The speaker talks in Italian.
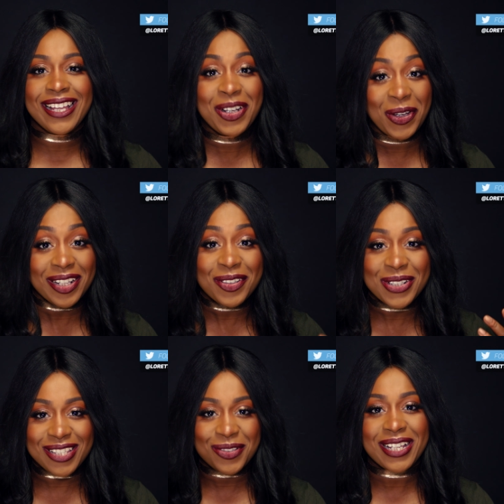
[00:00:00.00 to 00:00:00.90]
e ancora non
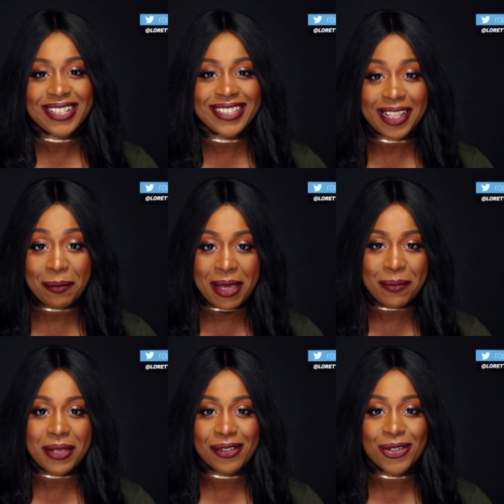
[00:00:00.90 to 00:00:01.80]
riesco a credere che mi
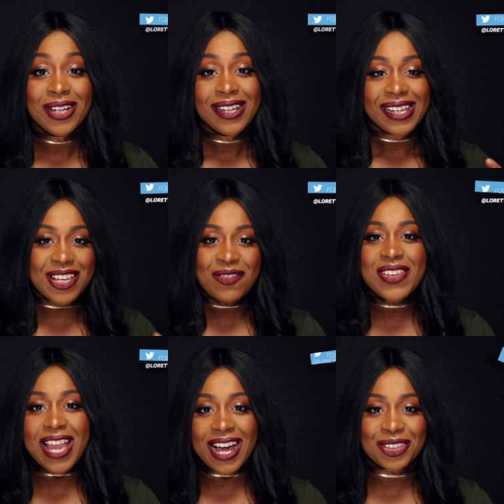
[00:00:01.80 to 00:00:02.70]
abbiano
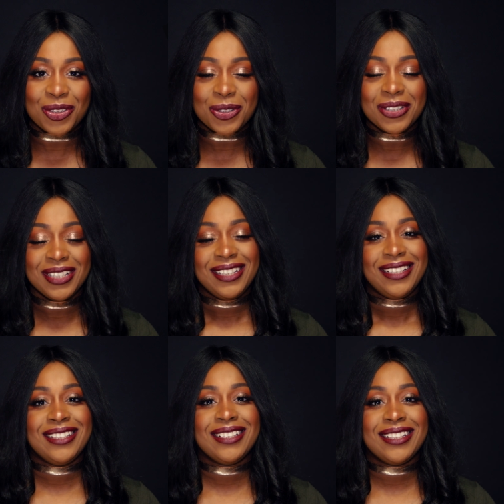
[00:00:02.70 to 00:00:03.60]
inviato
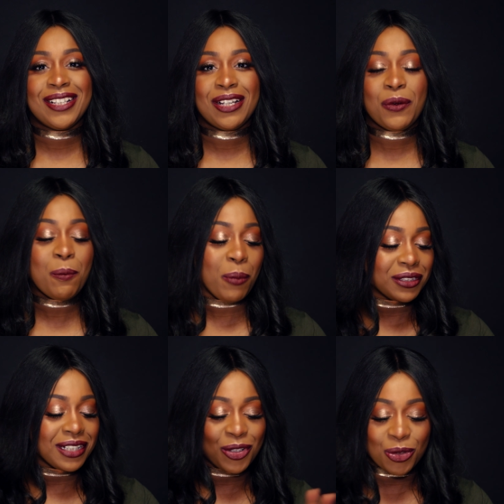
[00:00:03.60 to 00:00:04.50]
eh, un po'
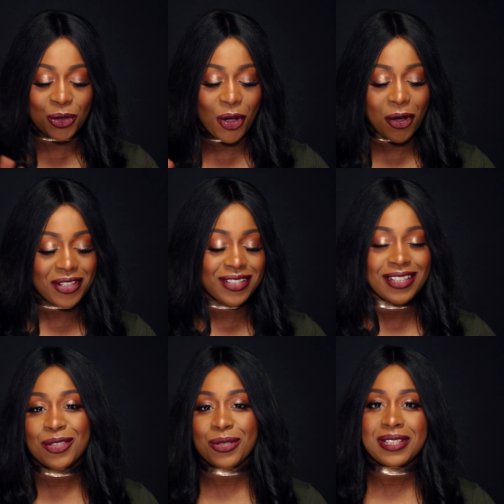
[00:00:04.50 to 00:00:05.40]
delle loro cose.
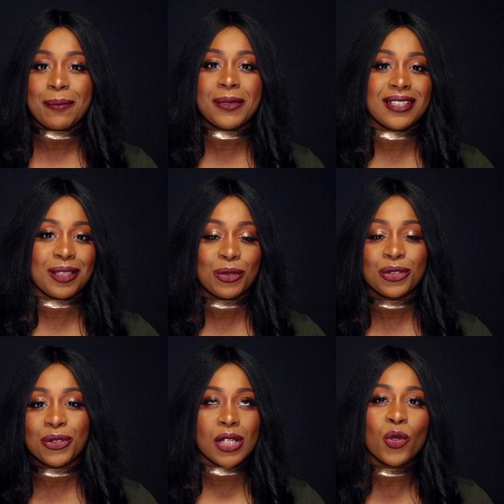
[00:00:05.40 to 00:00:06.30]
Io sono sempre stata
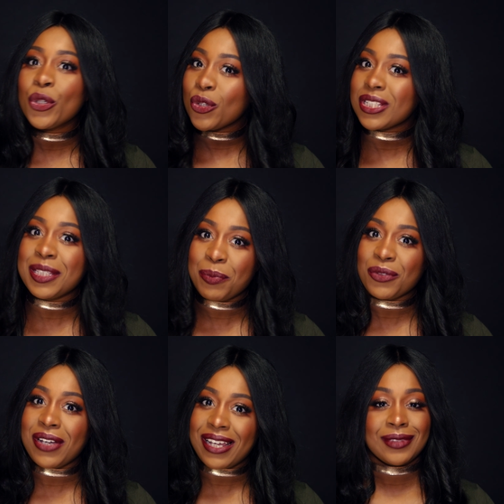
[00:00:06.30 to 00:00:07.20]
molto curiosa di
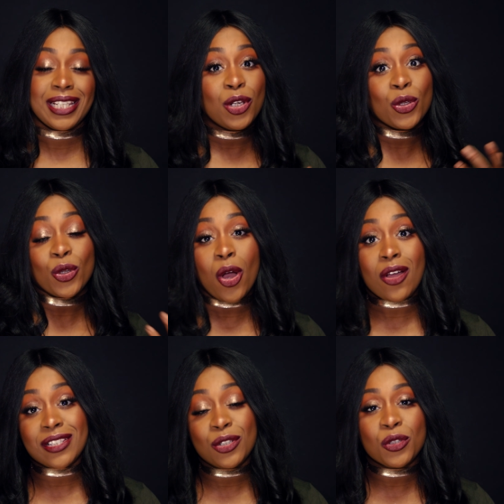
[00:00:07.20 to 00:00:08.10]
provare le loro
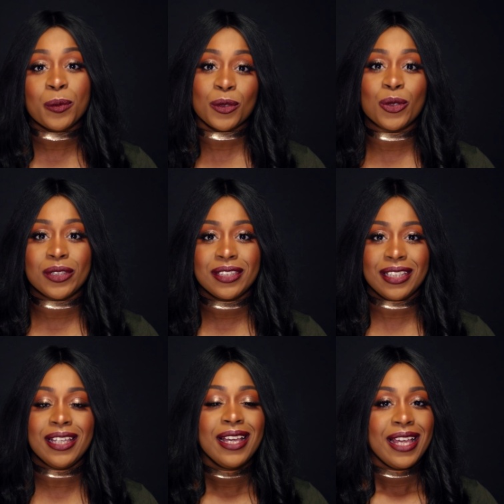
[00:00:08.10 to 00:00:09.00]
cose, i loro
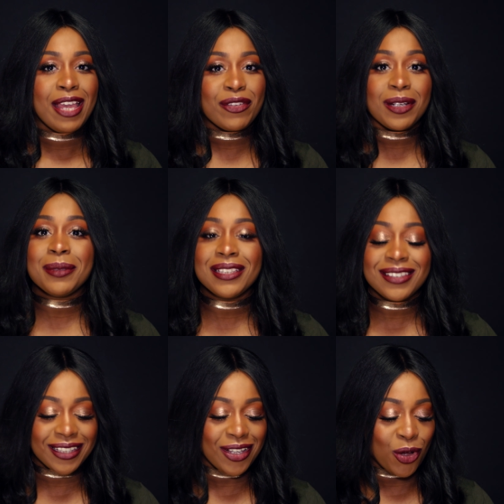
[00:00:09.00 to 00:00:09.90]
prodotti e
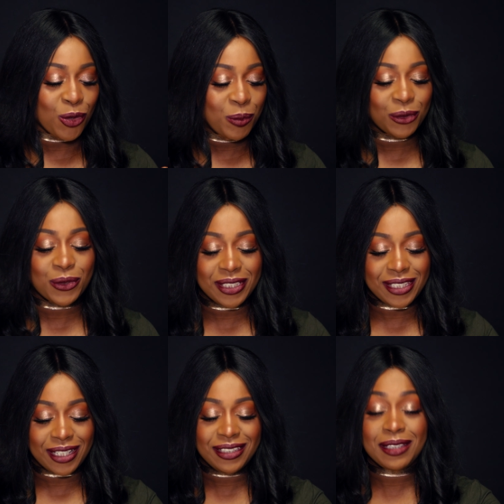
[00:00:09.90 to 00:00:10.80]
finalmente ho
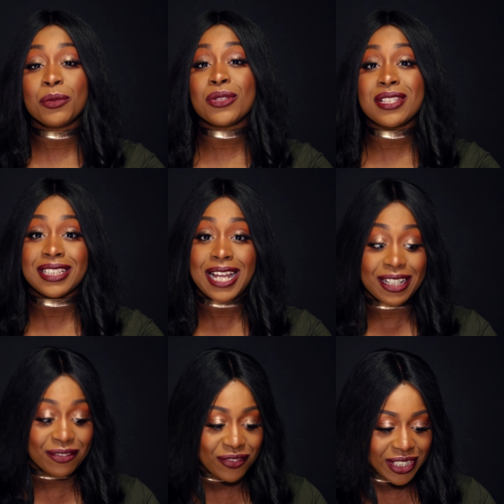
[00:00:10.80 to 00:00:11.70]
l'opportunità di
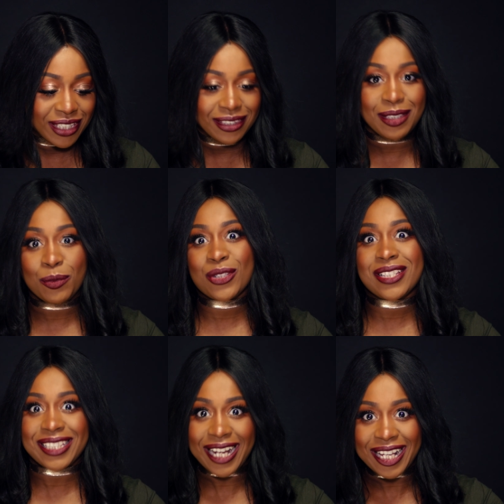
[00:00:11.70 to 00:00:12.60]
mostrarvi, di
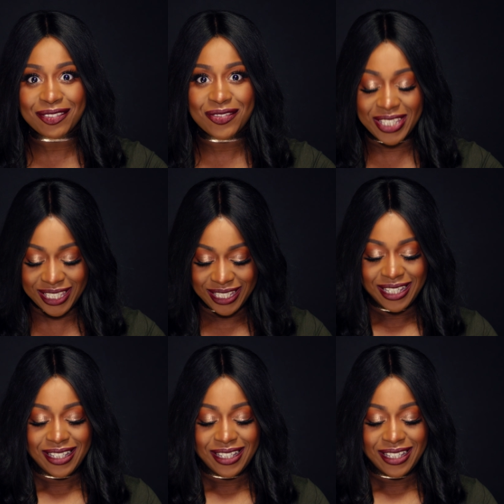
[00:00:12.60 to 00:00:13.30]
mostrarvi